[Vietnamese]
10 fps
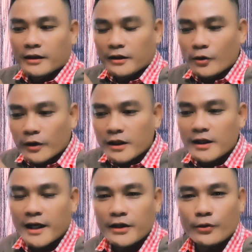thì đôi
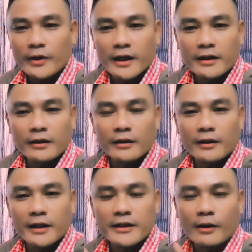khi ngay chỗ đây đó,
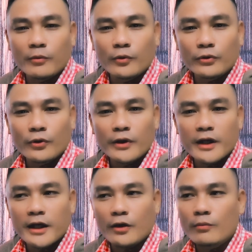cái giọng của tôi
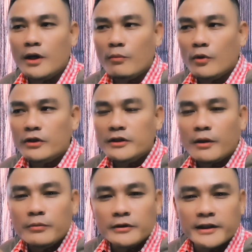nghe cũng không có
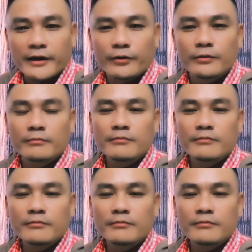trong trẻo